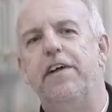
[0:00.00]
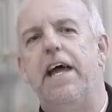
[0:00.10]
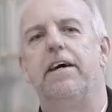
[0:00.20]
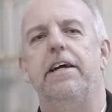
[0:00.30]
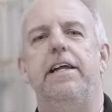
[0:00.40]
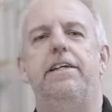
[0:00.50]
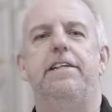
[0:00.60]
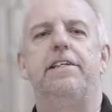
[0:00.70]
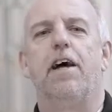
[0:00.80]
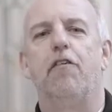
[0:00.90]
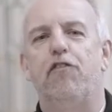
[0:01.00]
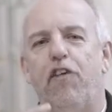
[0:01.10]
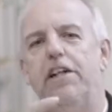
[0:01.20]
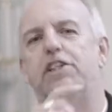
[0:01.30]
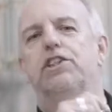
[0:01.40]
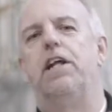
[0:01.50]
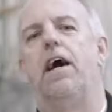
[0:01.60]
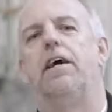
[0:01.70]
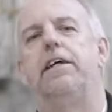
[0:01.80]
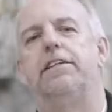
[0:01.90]
wäre ich dieser
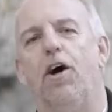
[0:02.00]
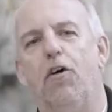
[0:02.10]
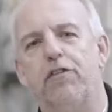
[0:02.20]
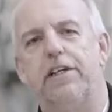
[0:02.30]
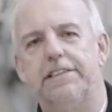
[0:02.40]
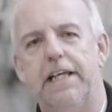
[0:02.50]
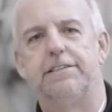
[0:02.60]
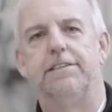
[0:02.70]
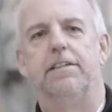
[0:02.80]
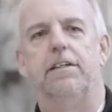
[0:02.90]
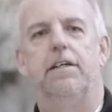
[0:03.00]
Falschnachricht aufgesessen.